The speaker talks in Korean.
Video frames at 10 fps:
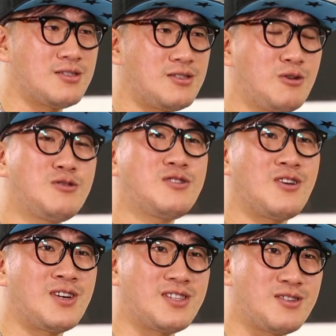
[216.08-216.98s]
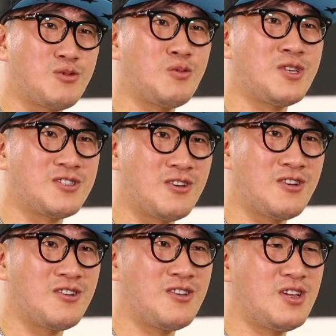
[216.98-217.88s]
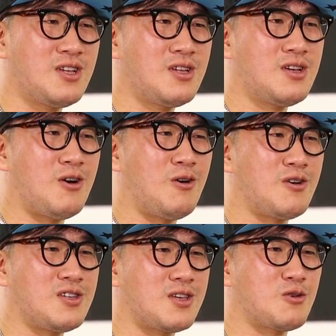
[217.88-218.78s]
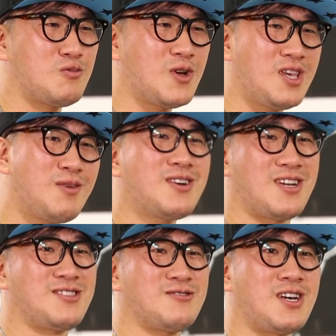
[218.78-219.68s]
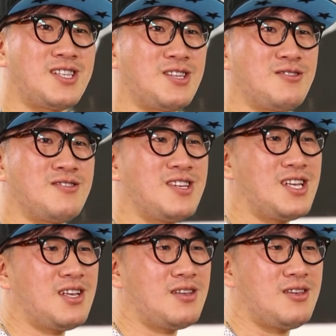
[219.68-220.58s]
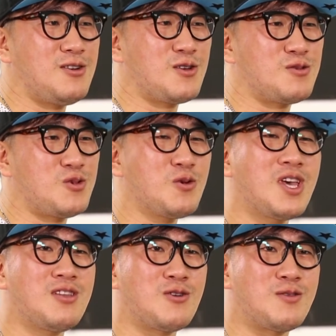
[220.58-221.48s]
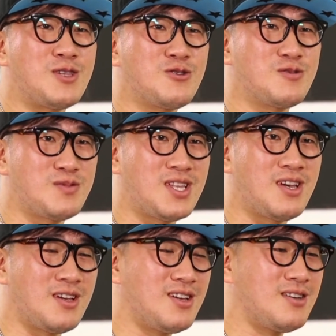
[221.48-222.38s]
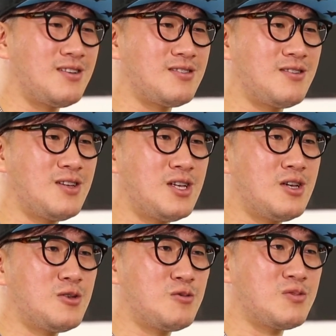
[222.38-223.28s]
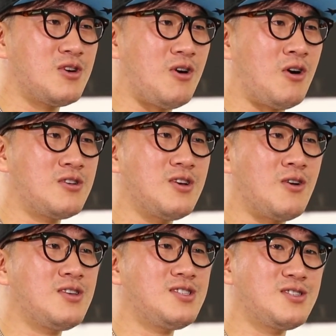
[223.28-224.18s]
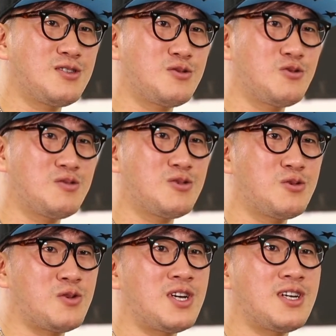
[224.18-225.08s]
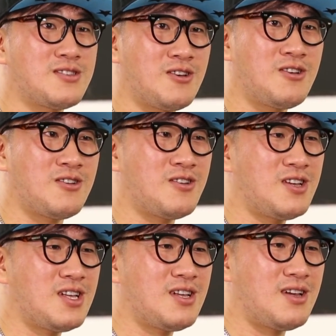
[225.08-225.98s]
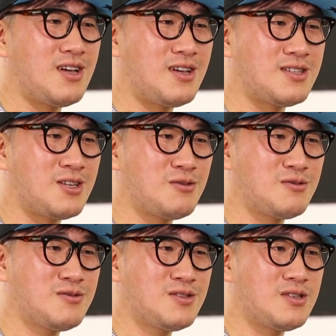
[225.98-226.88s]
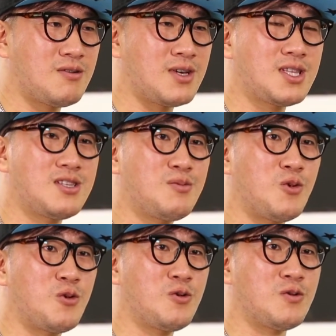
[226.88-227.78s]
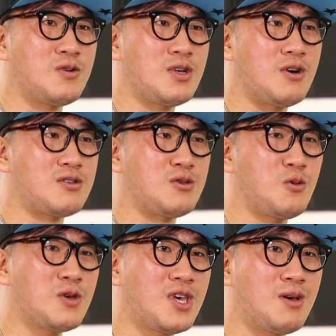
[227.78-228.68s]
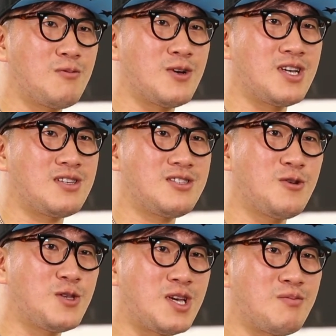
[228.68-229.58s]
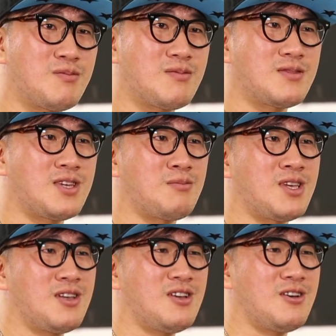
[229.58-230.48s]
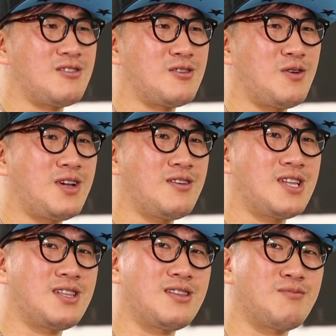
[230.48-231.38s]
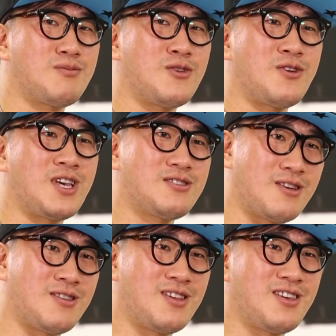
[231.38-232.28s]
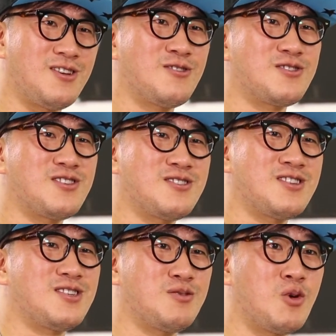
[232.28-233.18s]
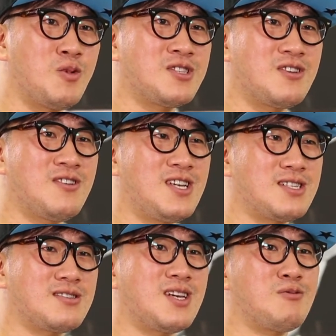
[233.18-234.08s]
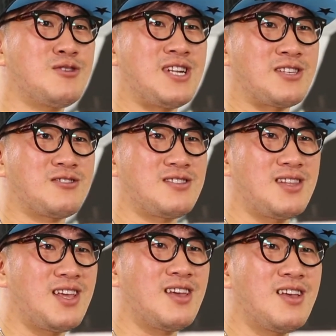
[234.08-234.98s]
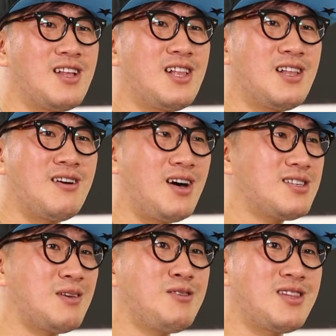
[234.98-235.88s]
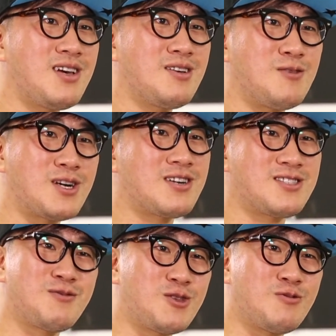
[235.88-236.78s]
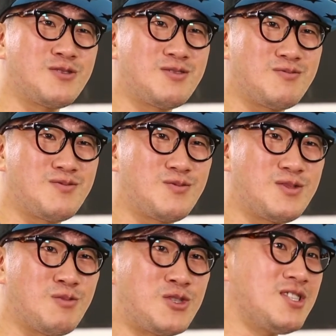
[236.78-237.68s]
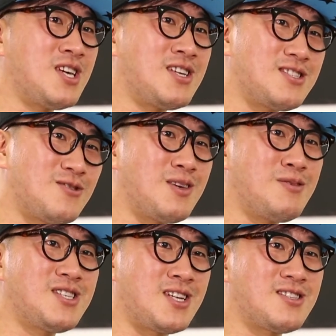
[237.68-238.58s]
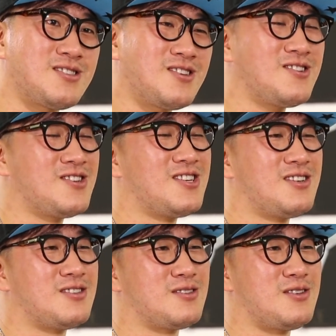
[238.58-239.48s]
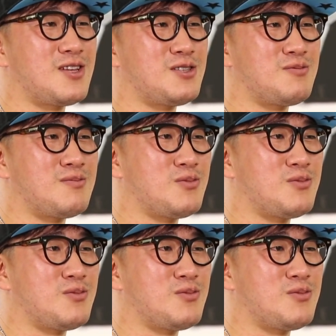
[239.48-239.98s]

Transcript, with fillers: 그366 영화들을 보면서 어, 이렇게 꿈과 희망을 가지고 아 나도 이렇게 좀 통쾌한 영화를 만들고 싶다. 그래서 좀그 어린, 어린 시절에 초심으로 돌아가서 아 나도 관객들이 보고 어떤 통쾌함과 시원함 그다음에 어떤 화려한 액션 이런 것들을 보면서 극장으로 나섰을 때 아 재밌다 아까 그 장면 너무 멋지지 않았어 재밌지 않았어 이렇게 좀